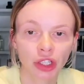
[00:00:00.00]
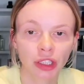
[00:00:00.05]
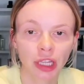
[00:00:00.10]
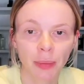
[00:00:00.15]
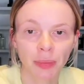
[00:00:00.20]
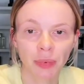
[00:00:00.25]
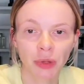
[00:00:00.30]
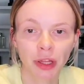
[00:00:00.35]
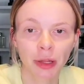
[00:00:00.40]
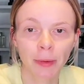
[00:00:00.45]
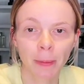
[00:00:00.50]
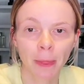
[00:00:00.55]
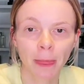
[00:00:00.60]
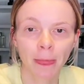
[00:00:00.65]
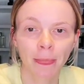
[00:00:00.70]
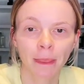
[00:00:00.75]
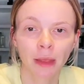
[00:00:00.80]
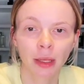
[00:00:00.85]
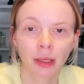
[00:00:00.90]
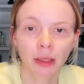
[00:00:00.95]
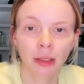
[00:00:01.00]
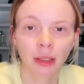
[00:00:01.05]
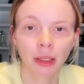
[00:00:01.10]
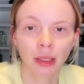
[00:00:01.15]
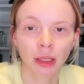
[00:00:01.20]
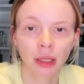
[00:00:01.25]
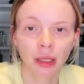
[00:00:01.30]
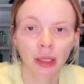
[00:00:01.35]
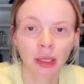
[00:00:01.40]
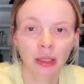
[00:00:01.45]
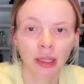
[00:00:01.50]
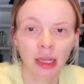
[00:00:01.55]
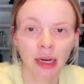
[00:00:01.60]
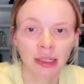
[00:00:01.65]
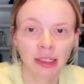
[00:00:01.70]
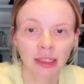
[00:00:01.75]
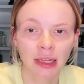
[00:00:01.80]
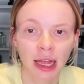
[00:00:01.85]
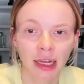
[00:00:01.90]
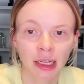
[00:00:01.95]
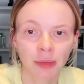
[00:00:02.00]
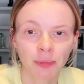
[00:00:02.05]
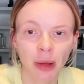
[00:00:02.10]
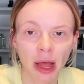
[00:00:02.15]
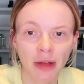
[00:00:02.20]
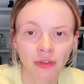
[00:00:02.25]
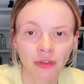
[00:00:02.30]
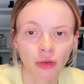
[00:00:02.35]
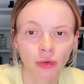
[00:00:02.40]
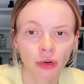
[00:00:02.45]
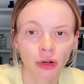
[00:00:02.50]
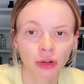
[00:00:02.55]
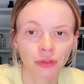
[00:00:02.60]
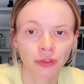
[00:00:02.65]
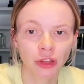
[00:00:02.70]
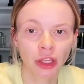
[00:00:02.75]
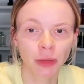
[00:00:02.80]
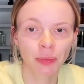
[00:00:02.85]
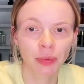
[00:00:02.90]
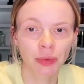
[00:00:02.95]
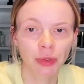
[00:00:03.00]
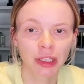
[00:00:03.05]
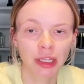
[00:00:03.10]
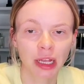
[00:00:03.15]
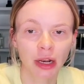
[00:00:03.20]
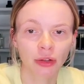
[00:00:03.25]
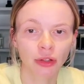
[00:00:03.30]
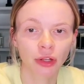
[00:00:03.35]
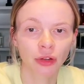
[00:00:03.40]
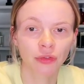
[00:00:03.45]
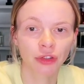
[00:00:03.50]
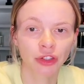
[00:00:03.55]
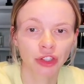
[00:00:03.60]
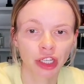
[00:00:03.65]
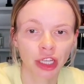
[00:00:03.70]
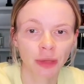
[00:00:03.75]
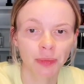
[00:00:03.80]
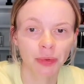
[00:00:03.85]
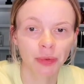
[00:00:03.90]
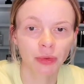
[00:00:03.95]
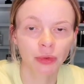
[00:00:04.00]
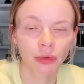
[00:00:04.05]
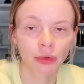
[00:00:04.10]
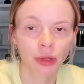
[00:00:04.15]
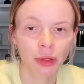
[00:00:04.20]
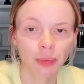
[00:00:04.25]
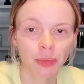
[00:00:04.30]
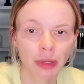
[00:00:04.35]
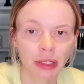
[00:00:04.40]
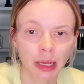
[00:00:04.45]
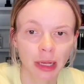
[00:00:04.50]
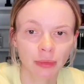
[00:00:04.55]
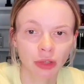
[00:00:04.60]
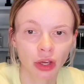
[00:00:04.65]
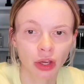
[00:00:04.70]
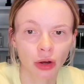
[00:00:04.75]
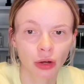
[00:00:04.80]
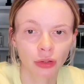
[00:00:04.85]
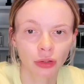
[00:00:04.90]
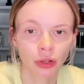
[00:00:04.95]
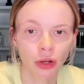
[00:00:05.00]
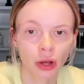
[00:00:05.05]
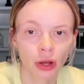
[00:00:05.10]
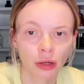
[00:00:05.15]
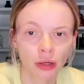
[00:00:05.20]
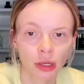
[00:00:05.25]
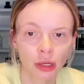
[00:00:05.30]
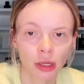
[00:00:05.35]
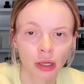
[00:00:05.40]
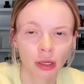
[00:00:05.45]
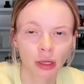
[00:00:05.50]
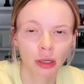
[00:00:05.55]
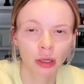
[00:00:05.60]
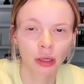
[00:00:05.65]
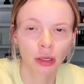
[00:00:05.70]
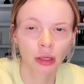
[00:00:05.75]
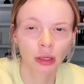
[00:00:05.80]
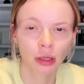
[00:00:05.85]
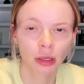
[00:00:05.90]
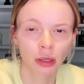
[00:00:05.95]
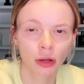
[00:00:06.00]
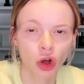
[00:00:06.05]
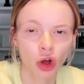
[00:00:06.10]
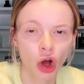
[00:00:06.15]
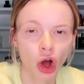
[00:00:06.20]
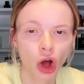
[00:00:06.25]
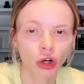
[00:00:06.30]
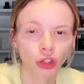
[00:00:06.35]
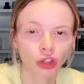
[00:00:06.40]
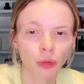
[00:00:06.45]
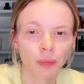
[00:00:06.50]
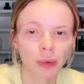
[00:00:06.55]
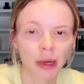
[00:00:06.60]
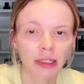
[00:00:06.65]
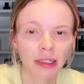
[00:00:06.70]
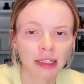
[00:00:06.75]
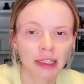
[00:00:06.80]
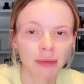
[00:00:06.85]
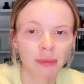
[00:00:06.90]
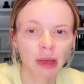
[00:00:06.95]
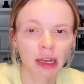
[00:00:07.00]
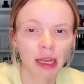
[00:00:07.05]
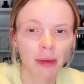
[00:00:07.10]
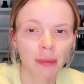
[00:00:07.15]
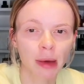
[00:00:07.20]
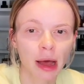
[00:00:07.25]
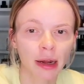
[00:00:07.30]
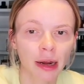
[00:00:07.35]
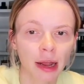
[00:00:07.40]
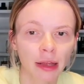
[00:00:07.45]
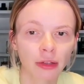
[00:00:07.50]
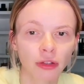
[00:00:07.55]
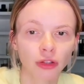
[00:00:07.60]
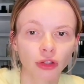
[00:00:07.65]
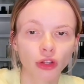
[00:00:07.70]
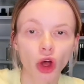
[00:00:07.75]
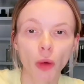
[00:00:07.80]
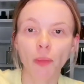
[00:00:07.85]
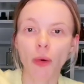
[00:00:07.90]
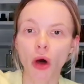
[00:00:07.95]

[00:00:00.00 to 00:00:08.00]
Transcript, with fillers: To robicie tapy. I teraz tak, Paweł VIP, salonowy typ, pyta mnie o to. O Orto Paris i Megamare.